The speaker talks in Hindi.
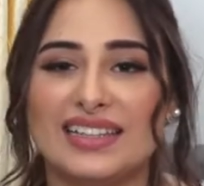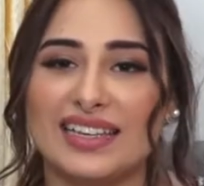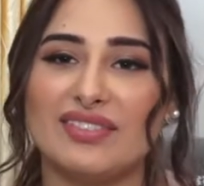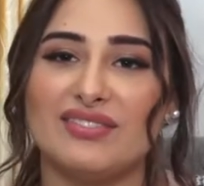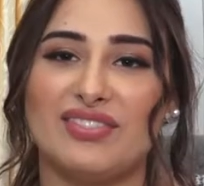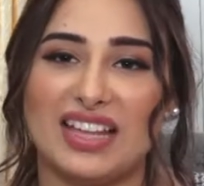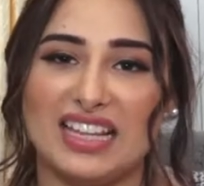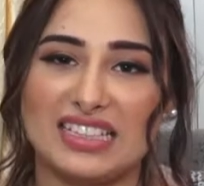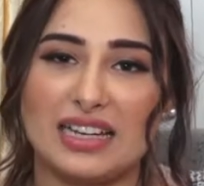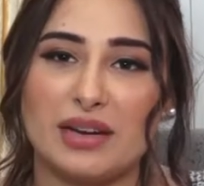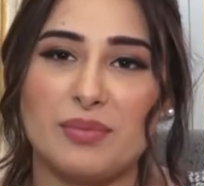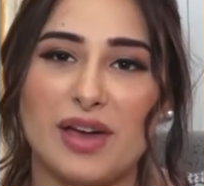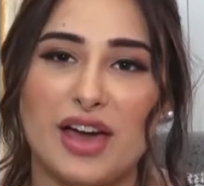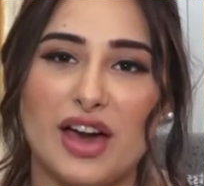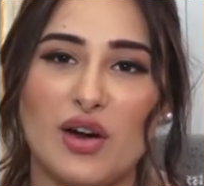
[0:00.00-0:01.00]
ये
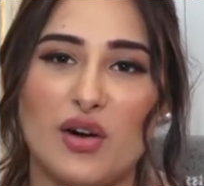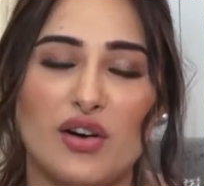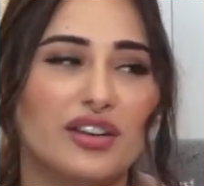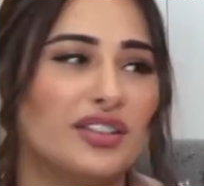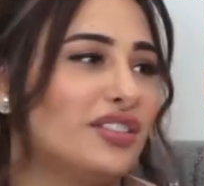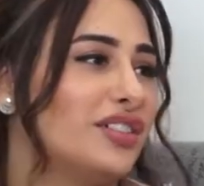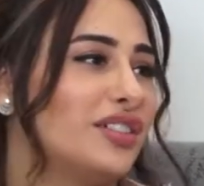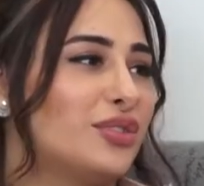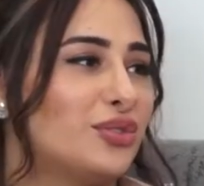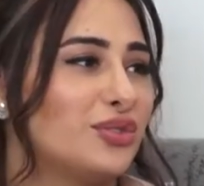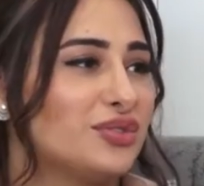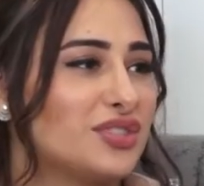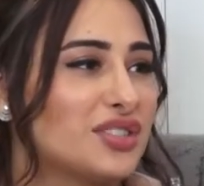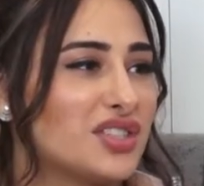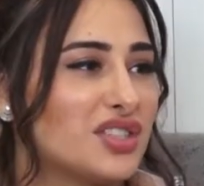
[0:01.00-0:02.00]
वेलकम है और
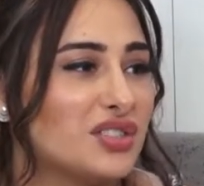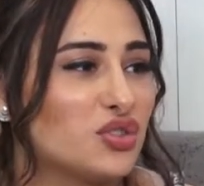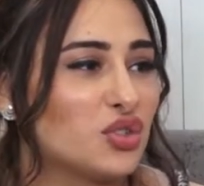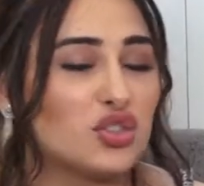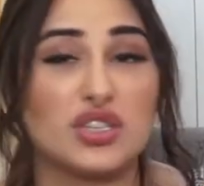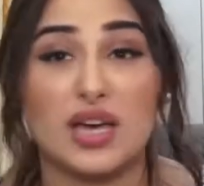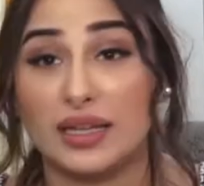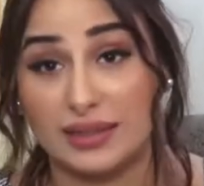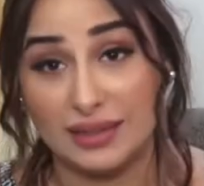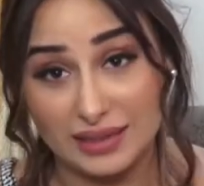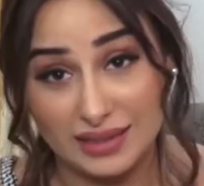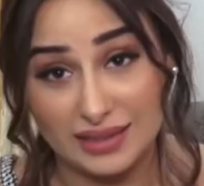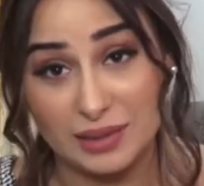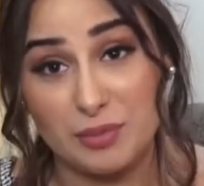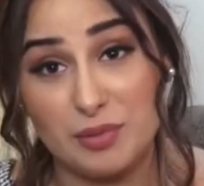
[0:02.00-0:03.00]
जो चाहते
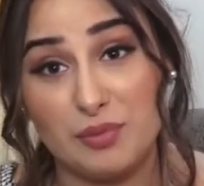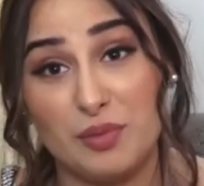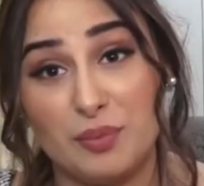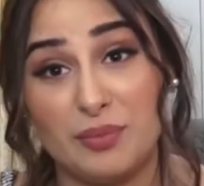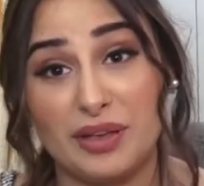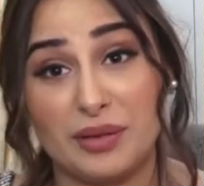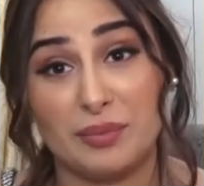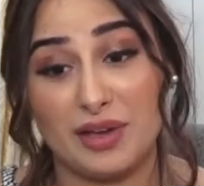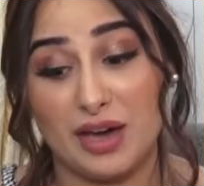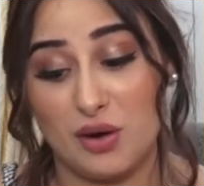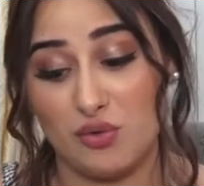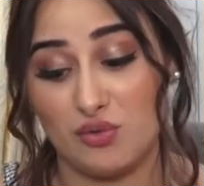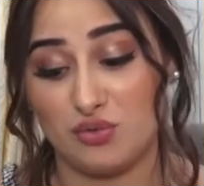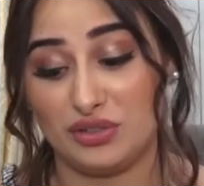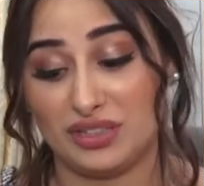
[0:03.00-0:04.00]
नहीं थे मैं मुंबई में आऊँ
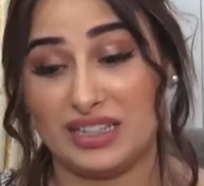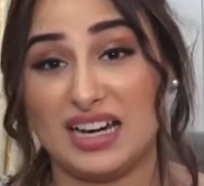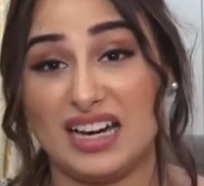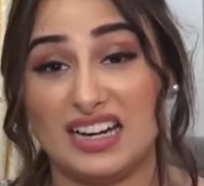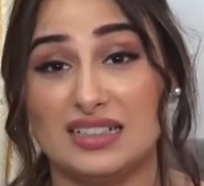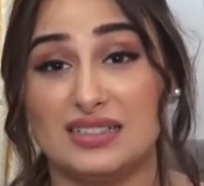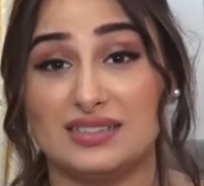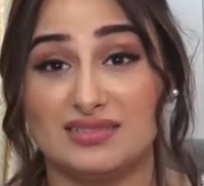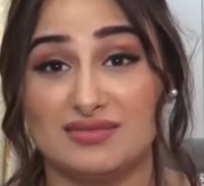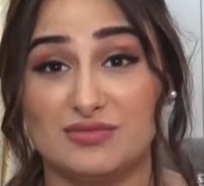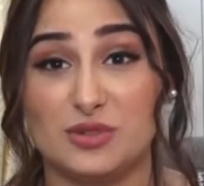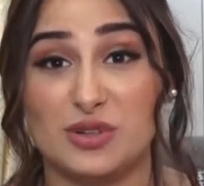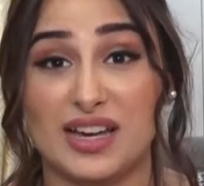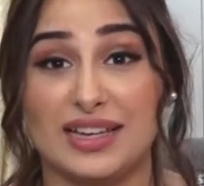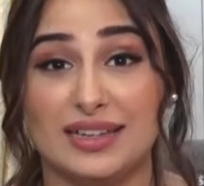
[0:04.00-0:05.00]
उनका
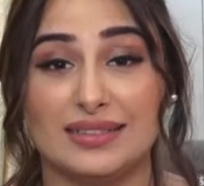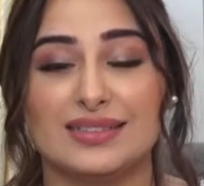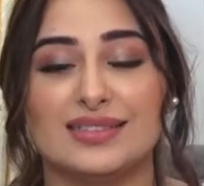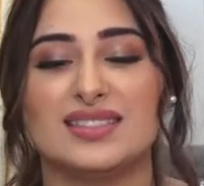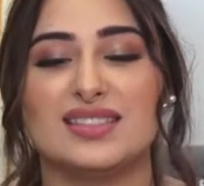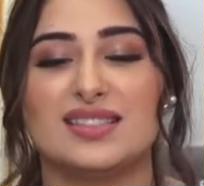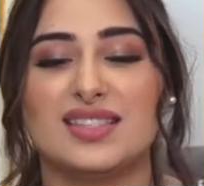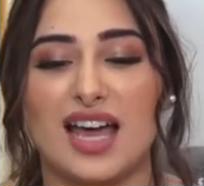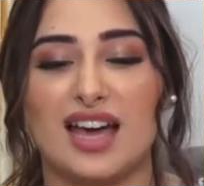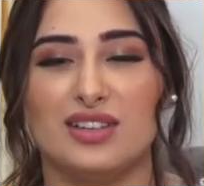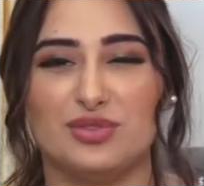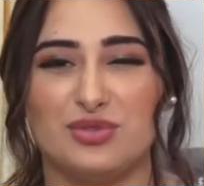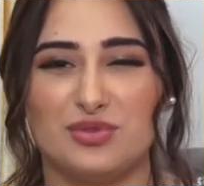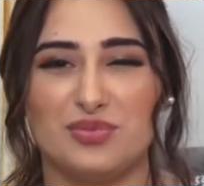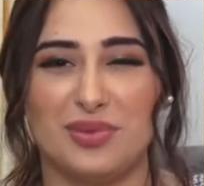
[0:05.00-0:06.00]
वो है चाह
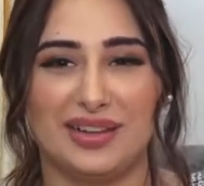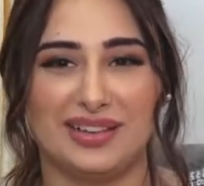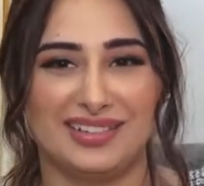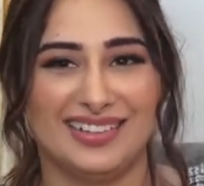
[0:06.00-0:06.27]
तुमर